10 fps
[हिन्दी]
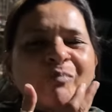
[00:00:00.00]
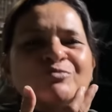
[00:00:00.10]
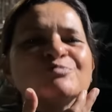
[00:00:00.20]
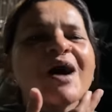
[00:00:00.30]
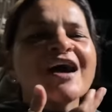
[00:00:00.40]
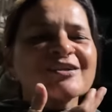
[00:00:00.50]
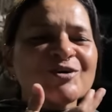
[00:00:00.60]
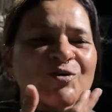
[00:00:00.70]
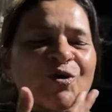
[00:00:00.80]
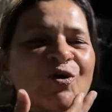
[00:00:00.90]
मुबारक
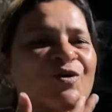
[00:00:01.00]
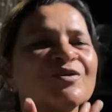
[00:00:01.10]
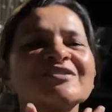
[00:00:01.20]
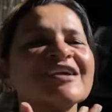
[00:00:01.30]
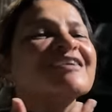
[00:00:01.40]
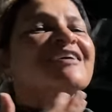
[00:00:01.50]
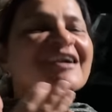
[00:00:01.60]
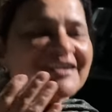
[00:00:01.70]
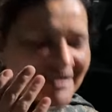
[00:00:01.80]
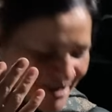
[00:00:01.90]
हो नई
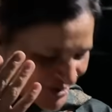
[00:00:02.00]
गाड़ी आ